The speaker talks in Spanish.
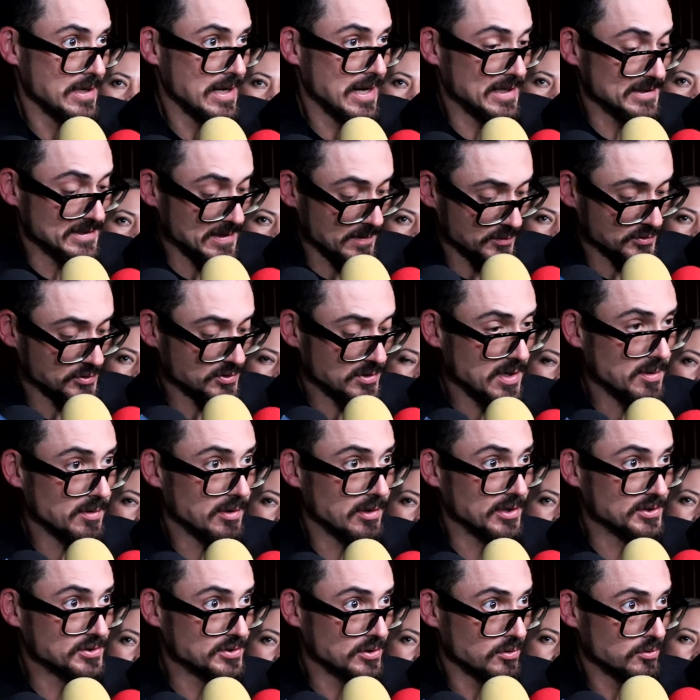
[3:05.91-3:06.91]
Hacemos una
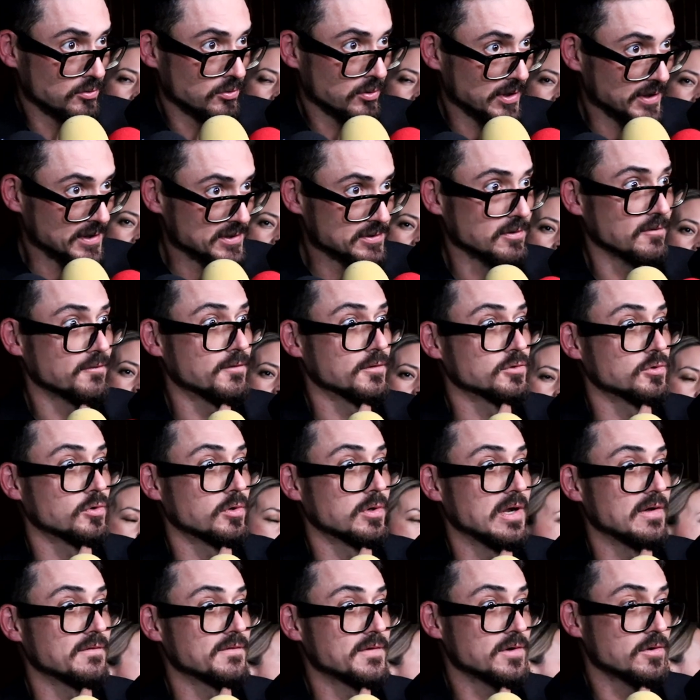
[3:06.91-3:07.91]
evaluación, un registro
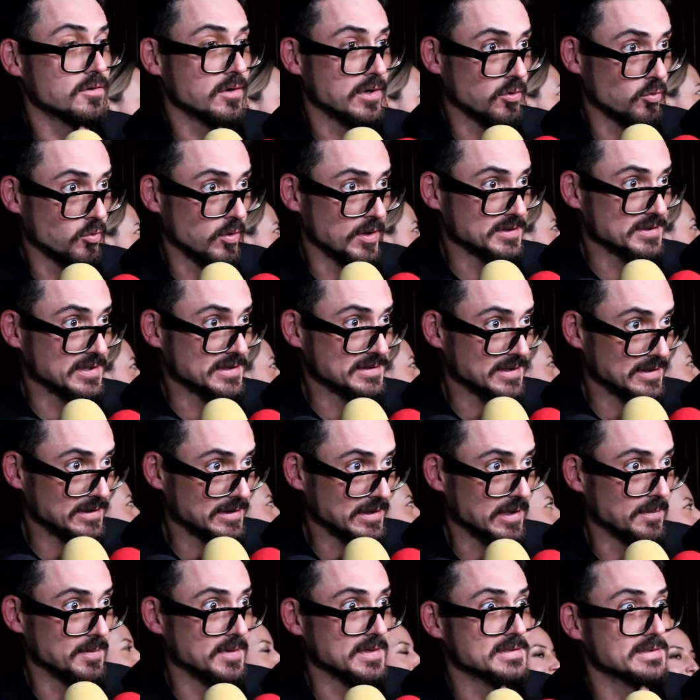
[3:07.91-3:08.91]
fotográfico, encuestas,
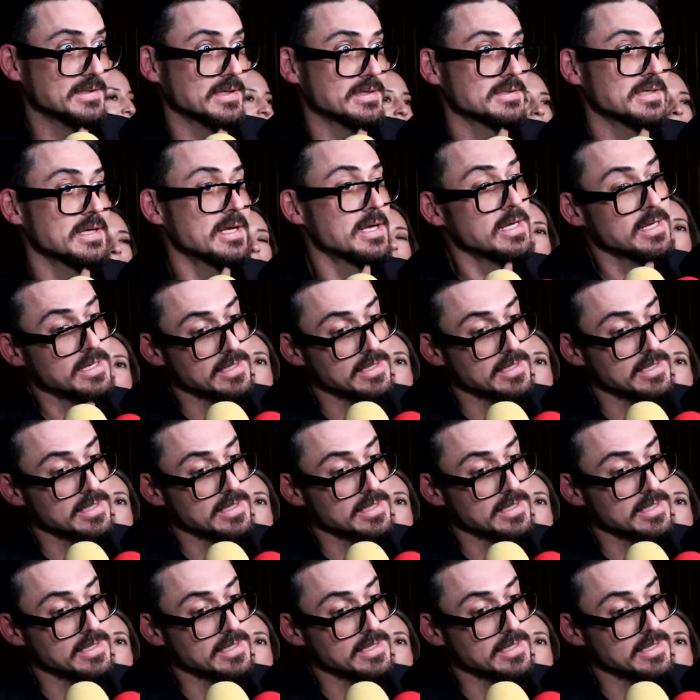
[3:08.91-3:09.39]
entrevistas